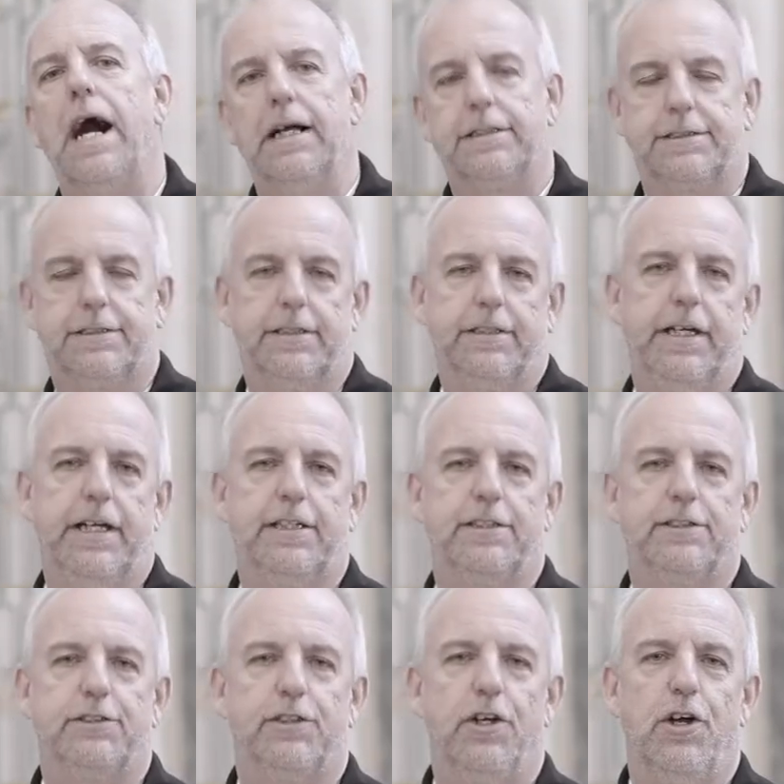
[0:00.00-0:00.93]

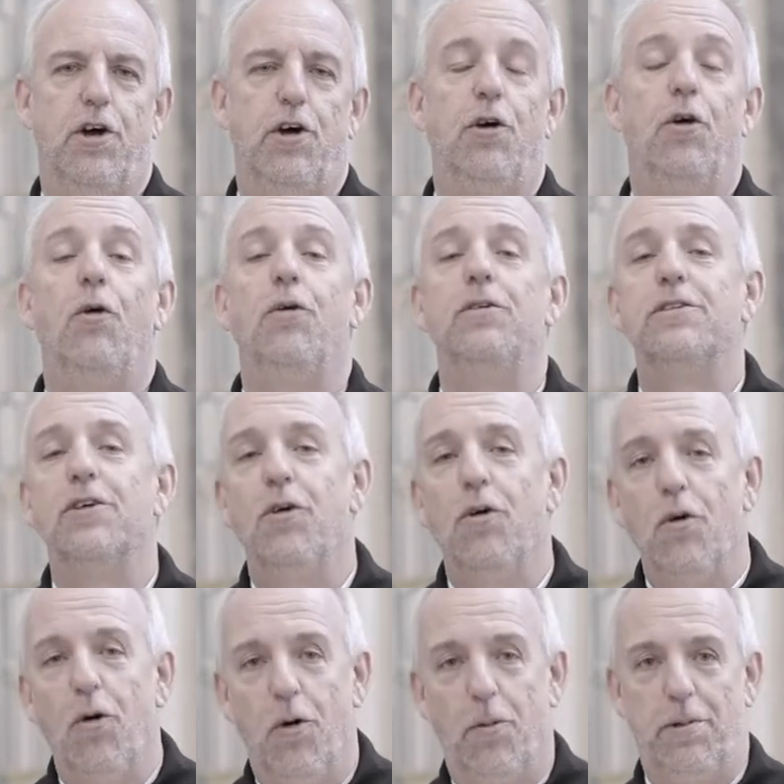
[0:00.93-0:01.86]
Asterix und
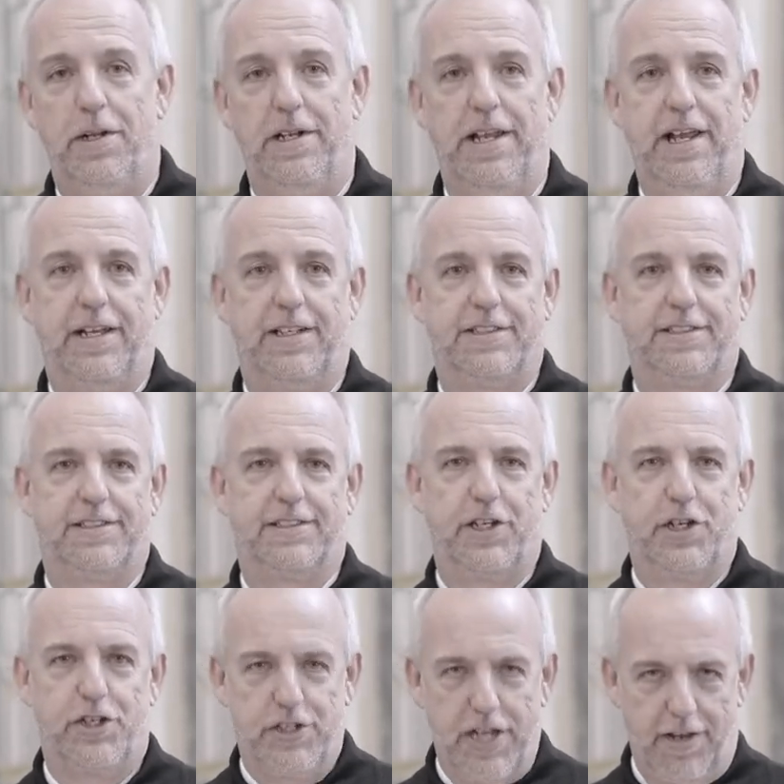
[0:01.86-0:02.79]
Obelix
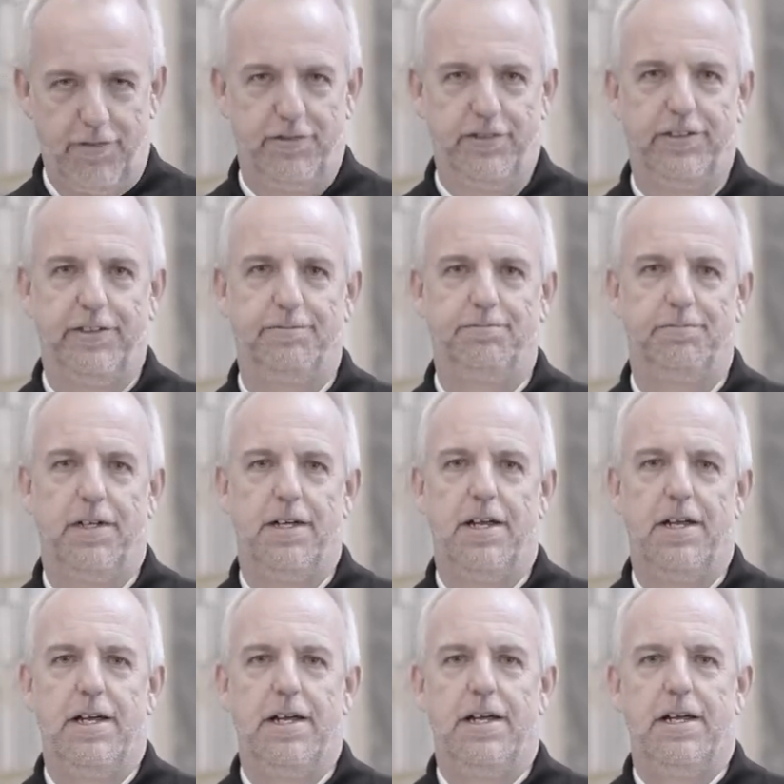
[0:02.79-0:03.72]
geschaffen,
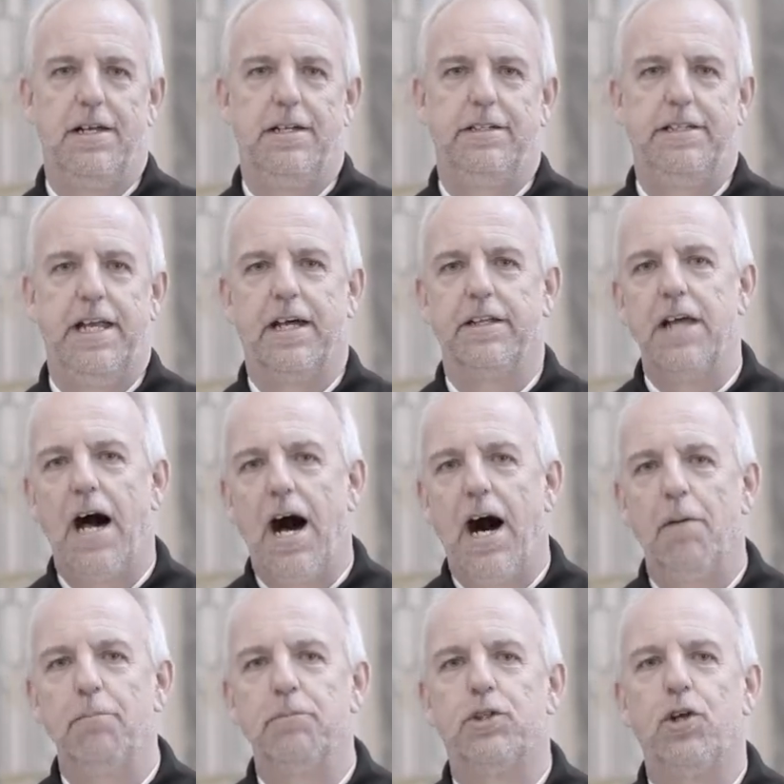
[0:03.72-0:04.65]
deren
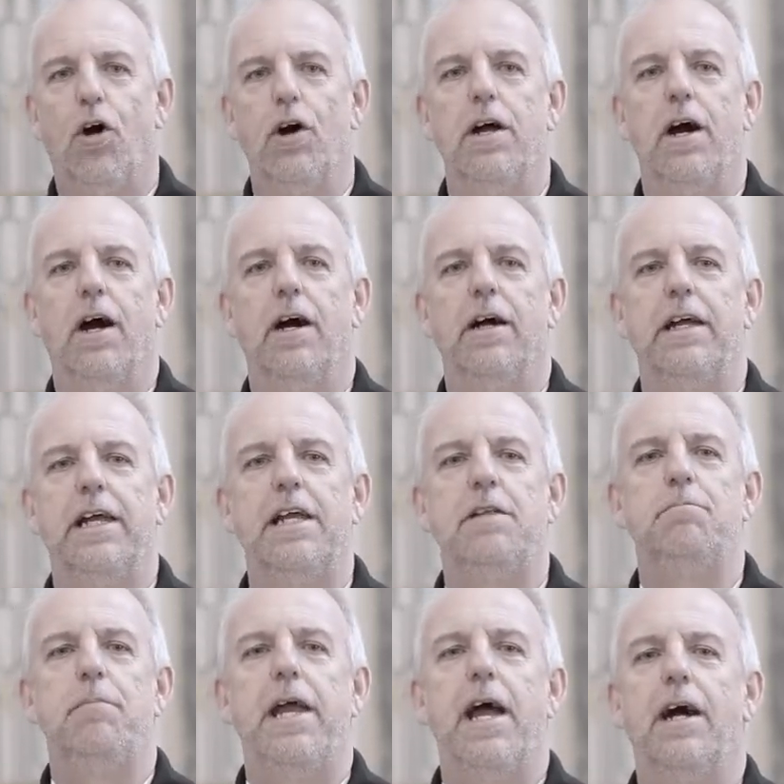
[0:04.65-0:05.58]
Abenteuer
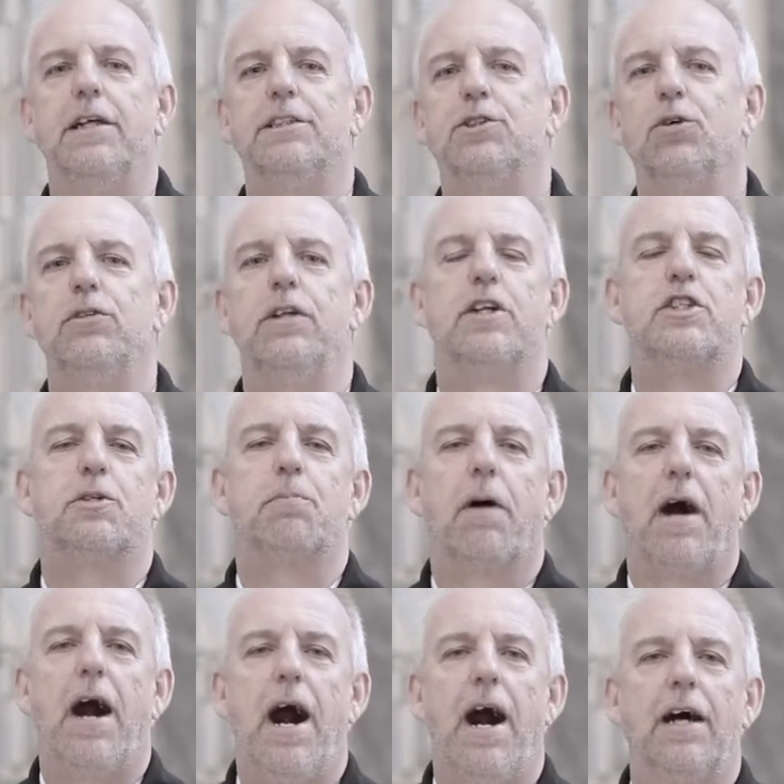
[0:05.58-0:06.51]
in mehr als 100
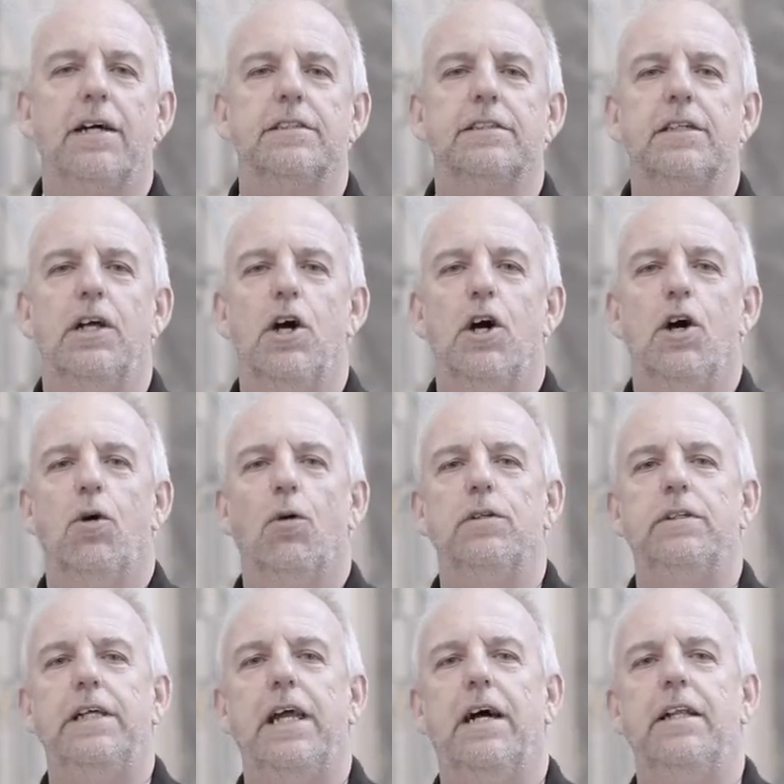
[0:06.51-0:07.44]
Sprachen
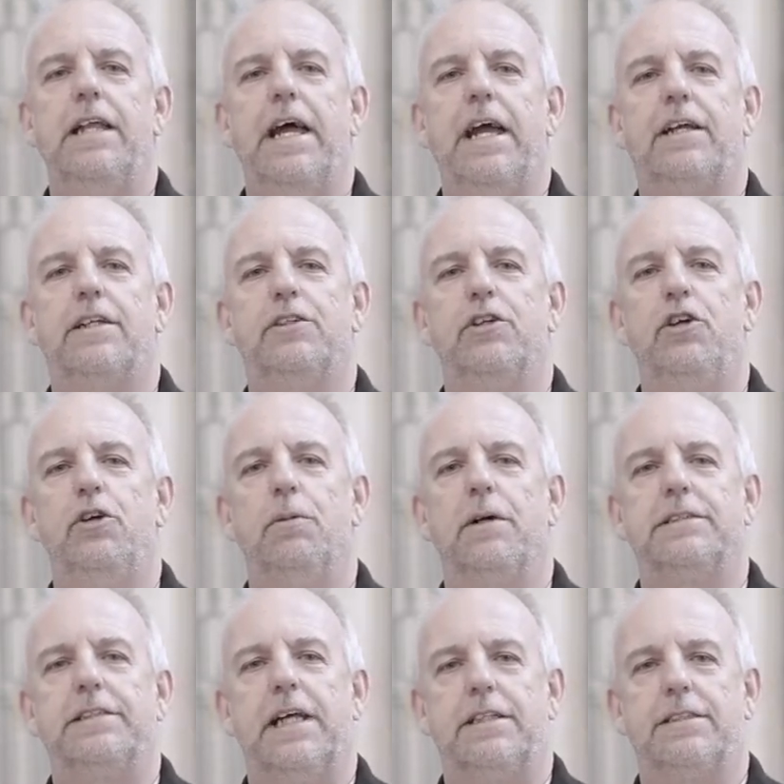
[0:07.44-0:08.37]
und Dialekte
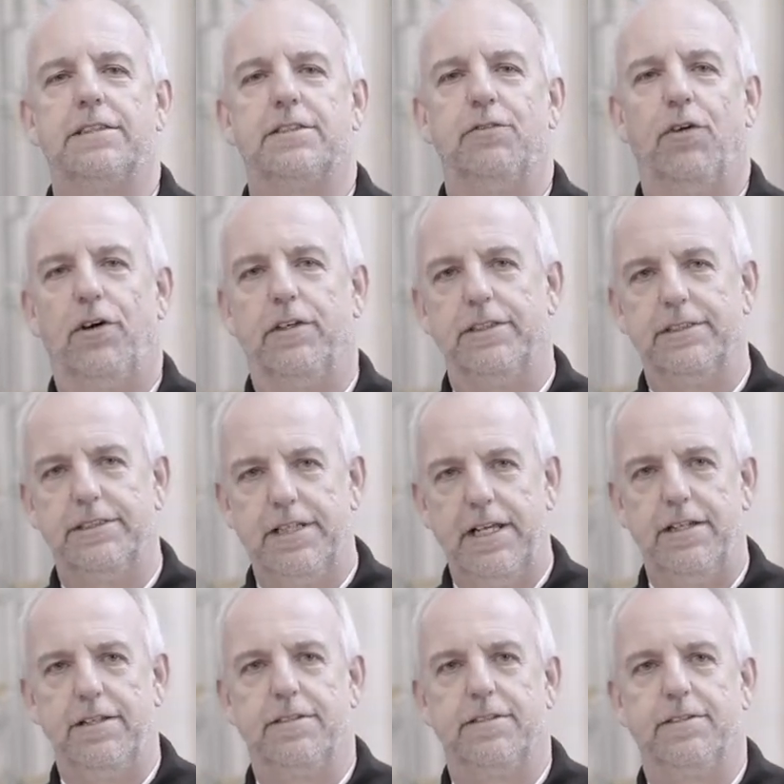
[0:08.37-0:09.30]
übersetzt worden sind.